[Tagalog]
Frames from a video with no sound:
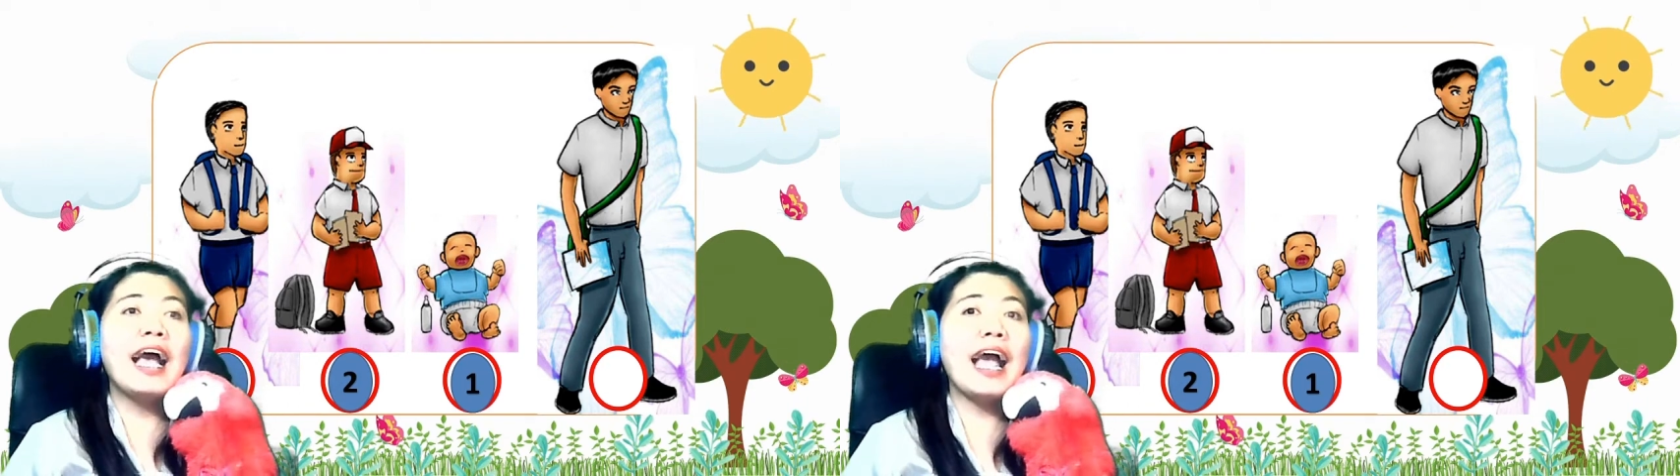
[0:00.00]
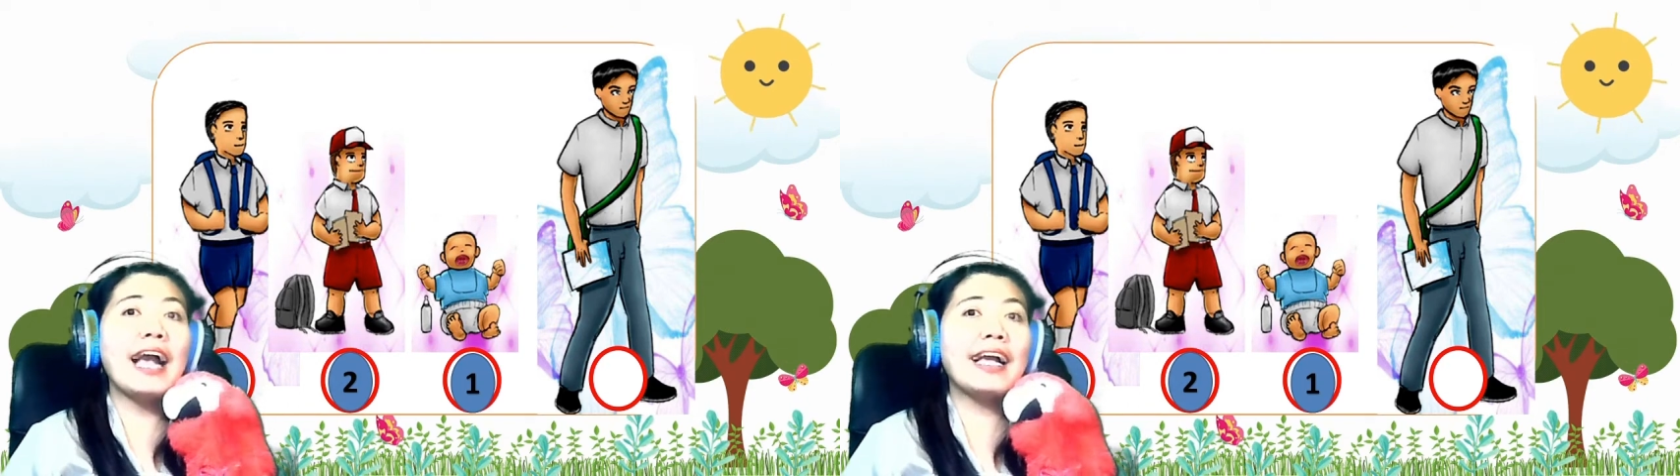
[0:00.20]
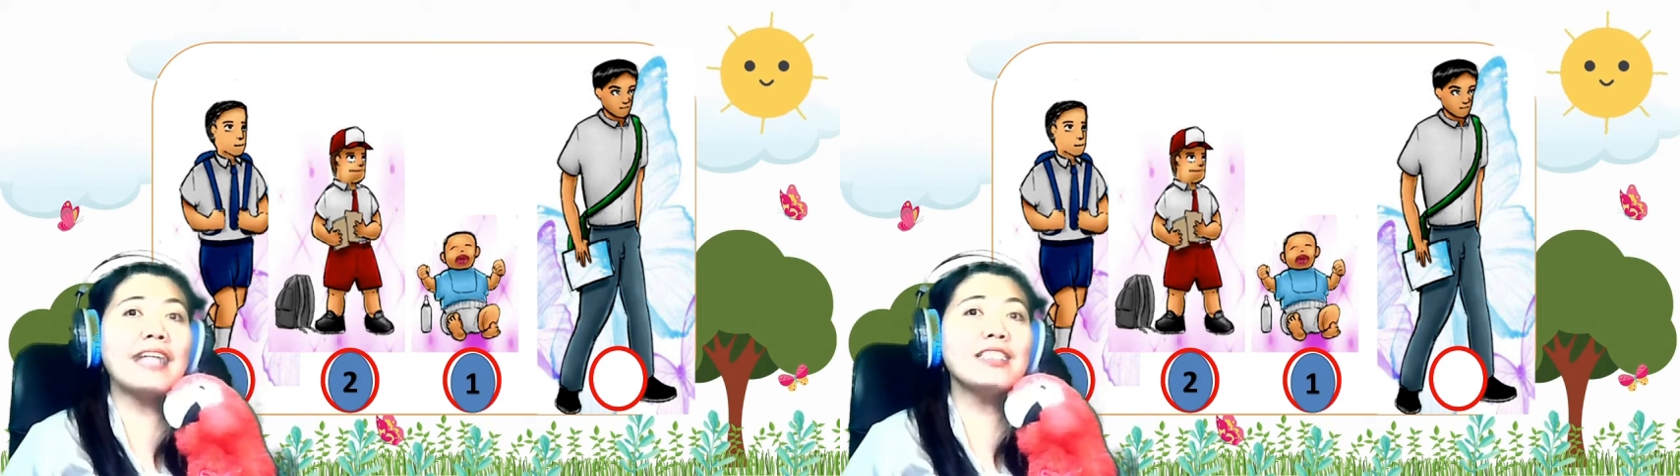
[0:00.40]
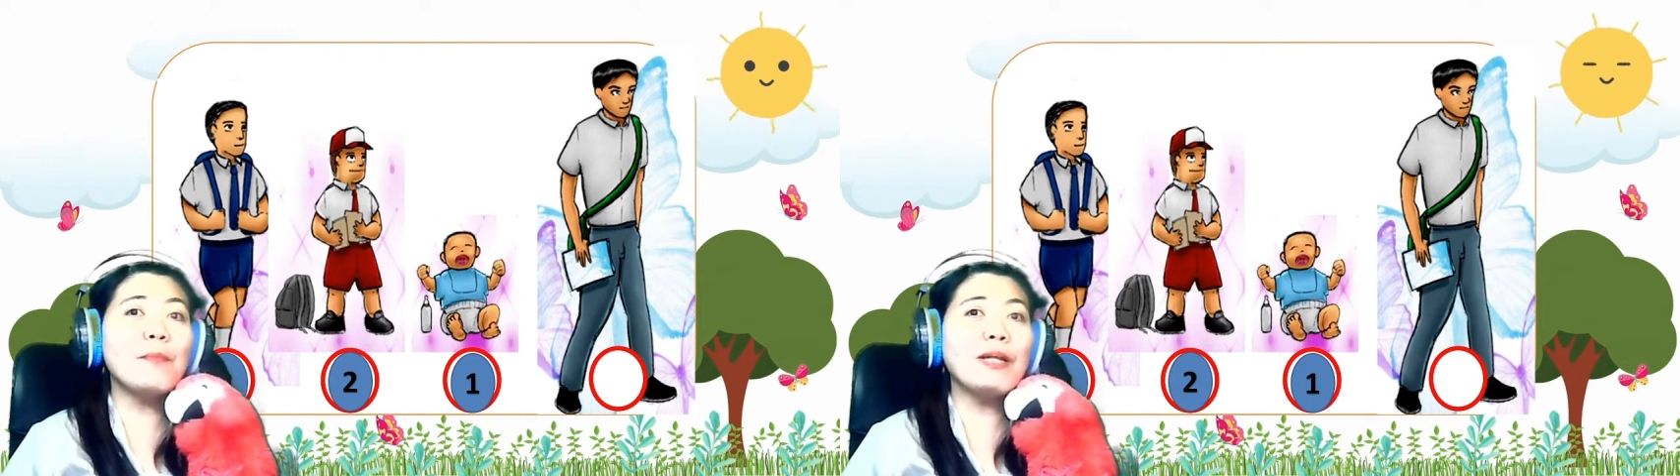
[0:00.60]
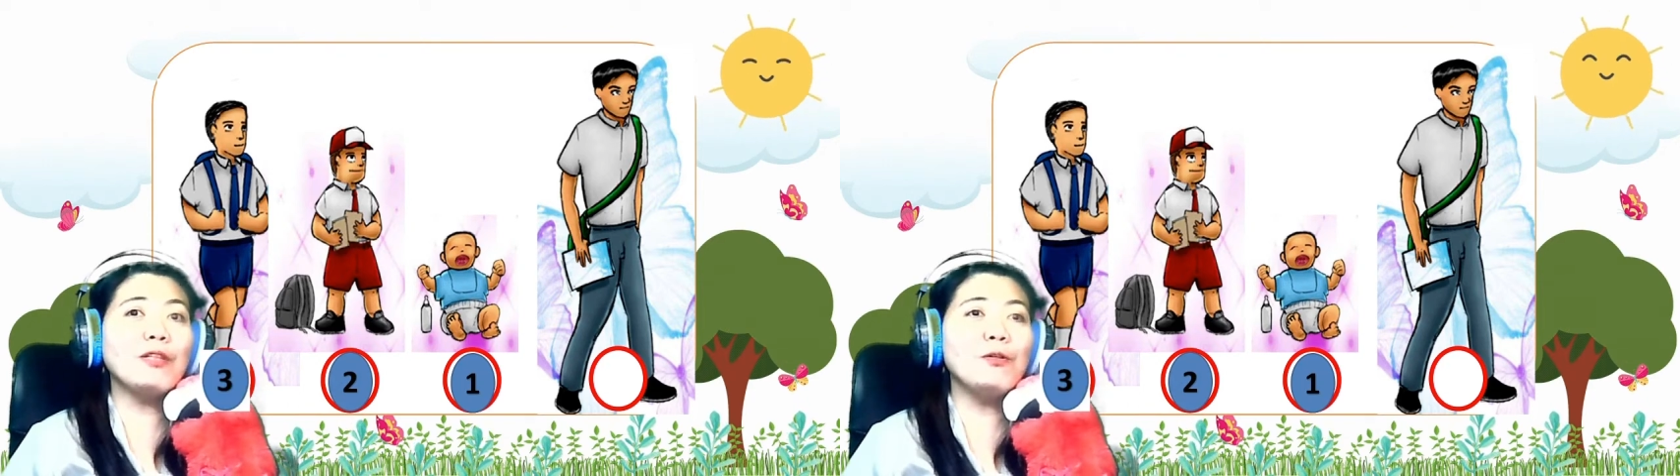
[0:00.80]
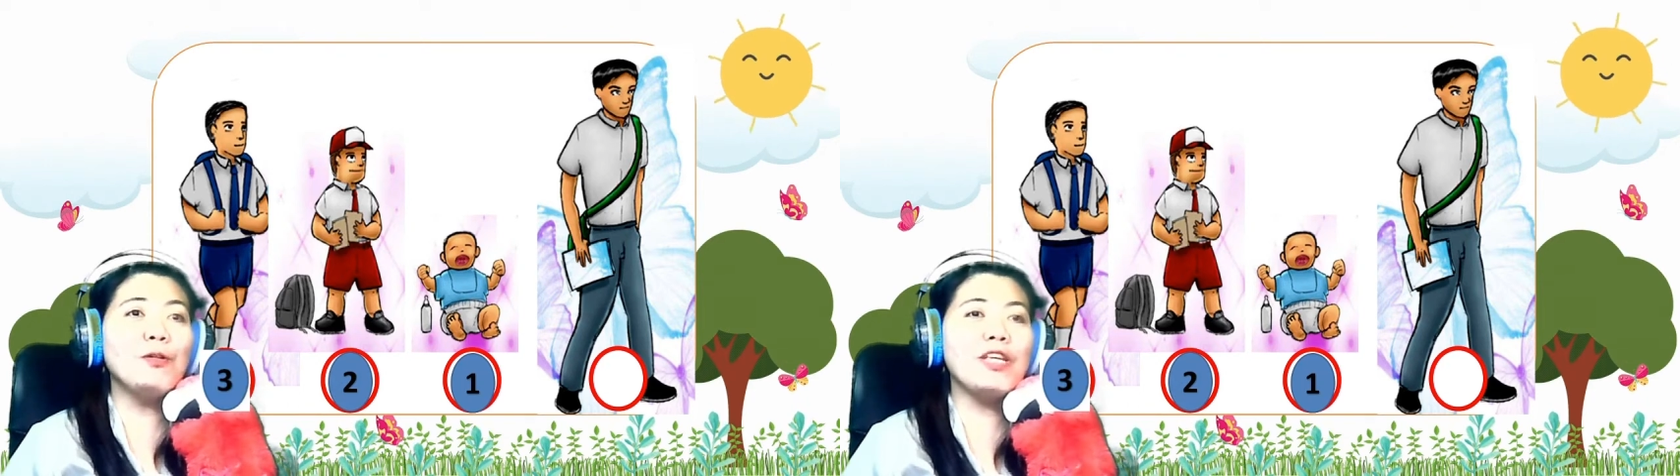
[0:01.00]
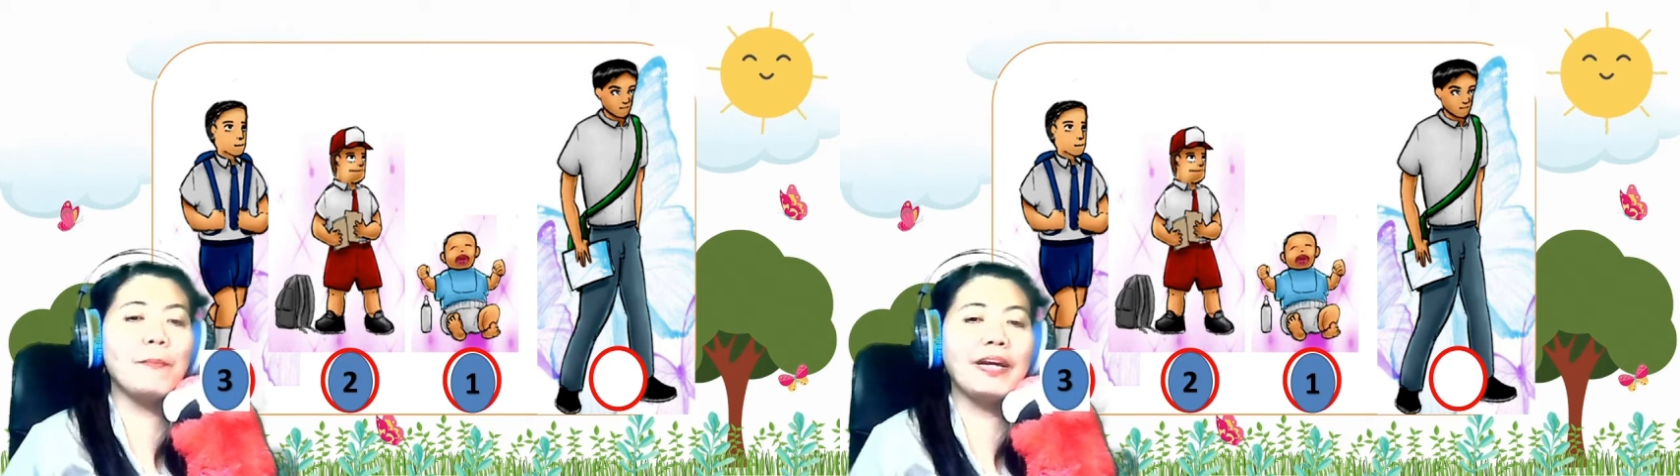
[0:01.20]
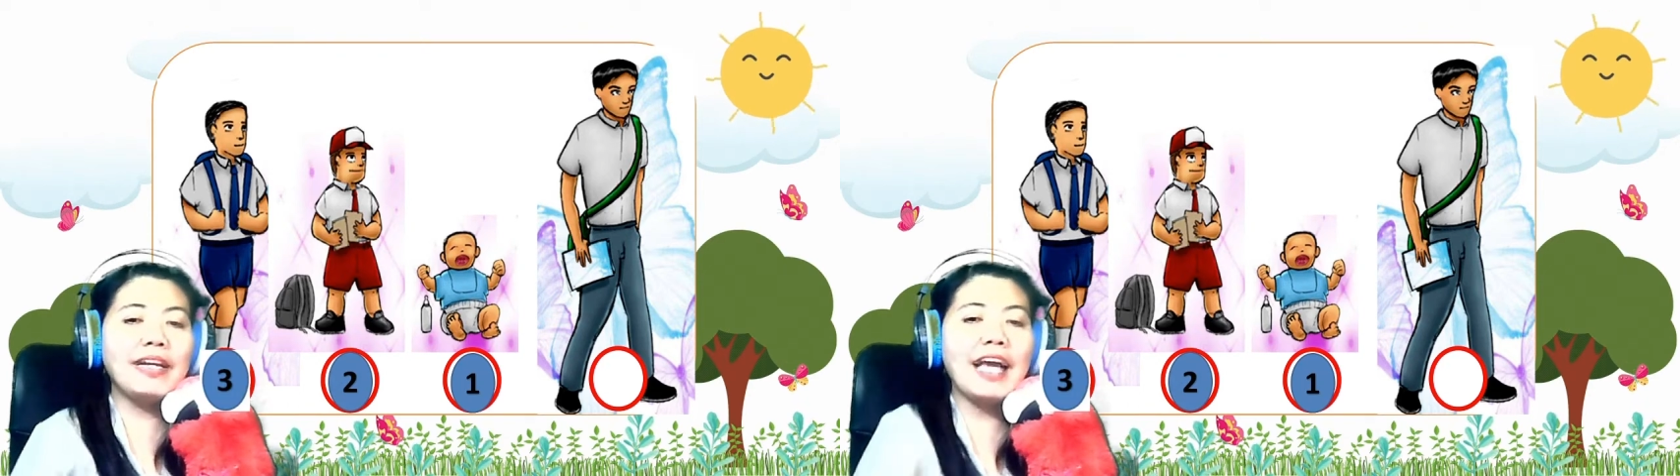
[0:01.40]
Hanggang sa patuloy
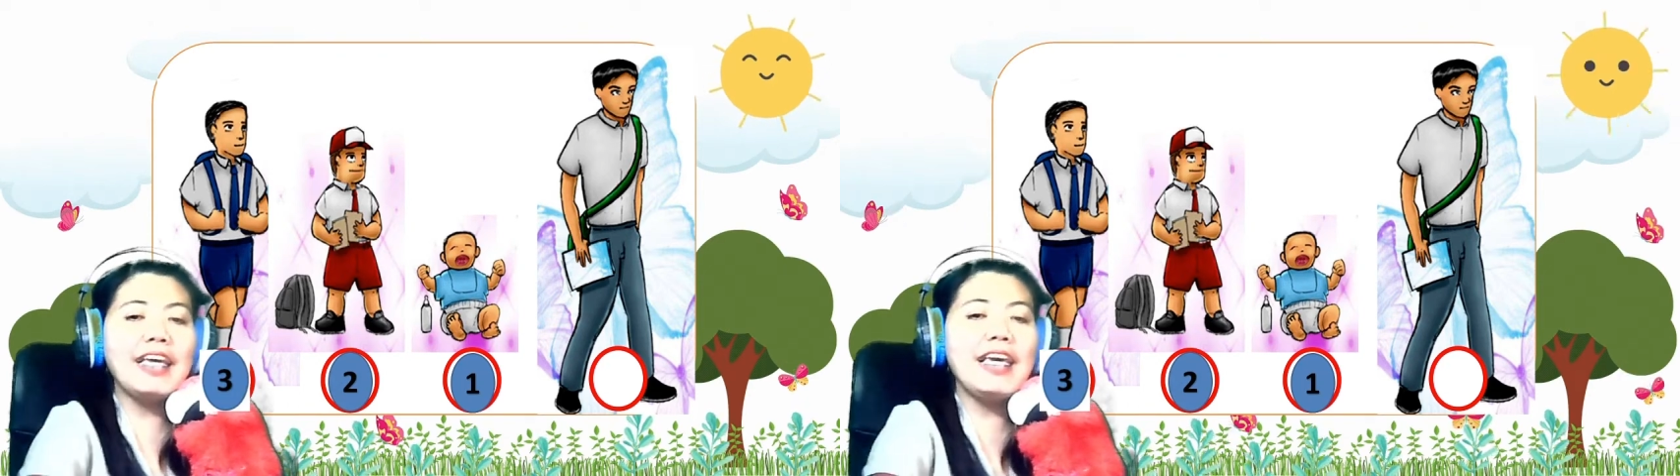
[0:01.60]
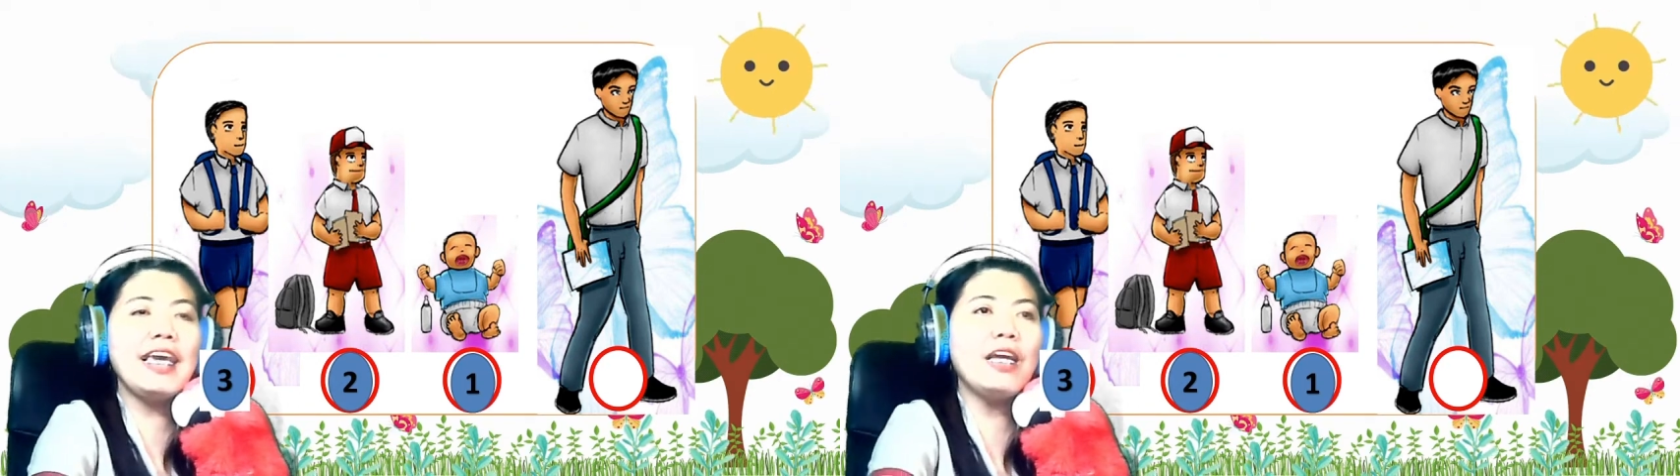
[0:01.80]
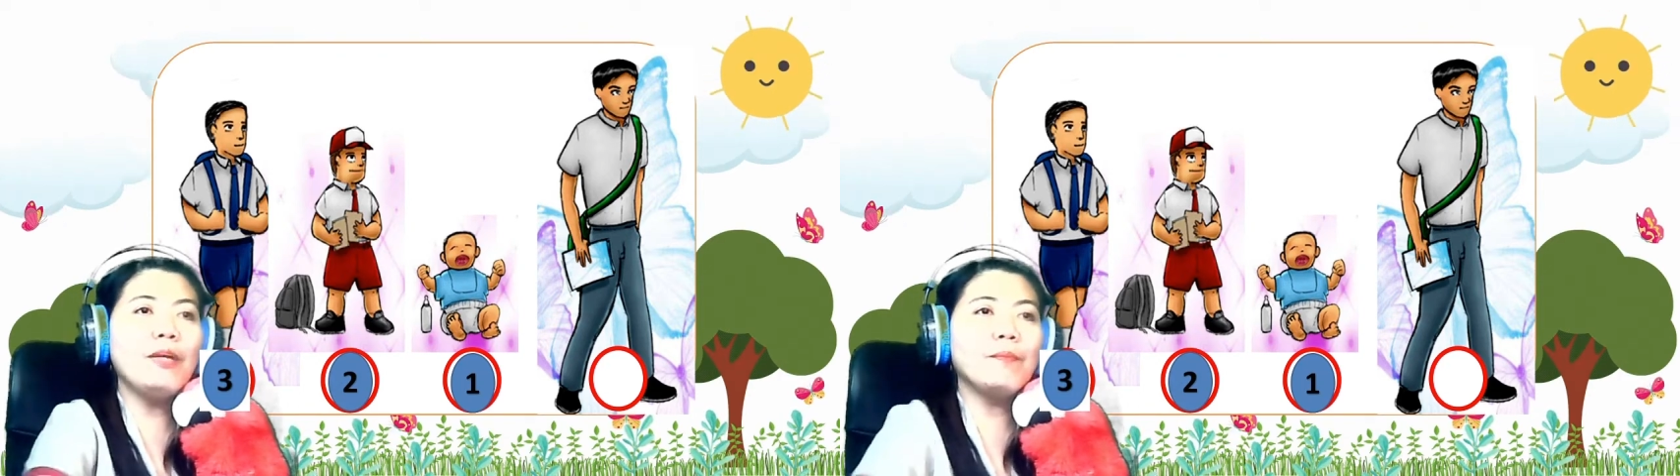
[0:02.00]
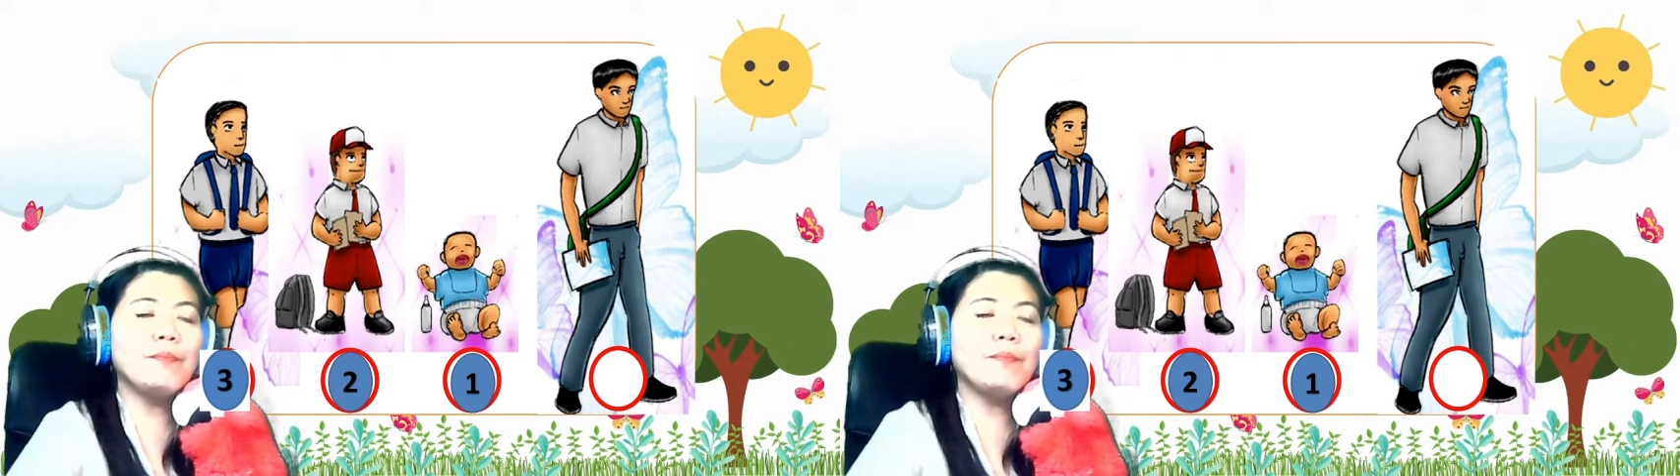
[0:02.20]
niyang paglaki.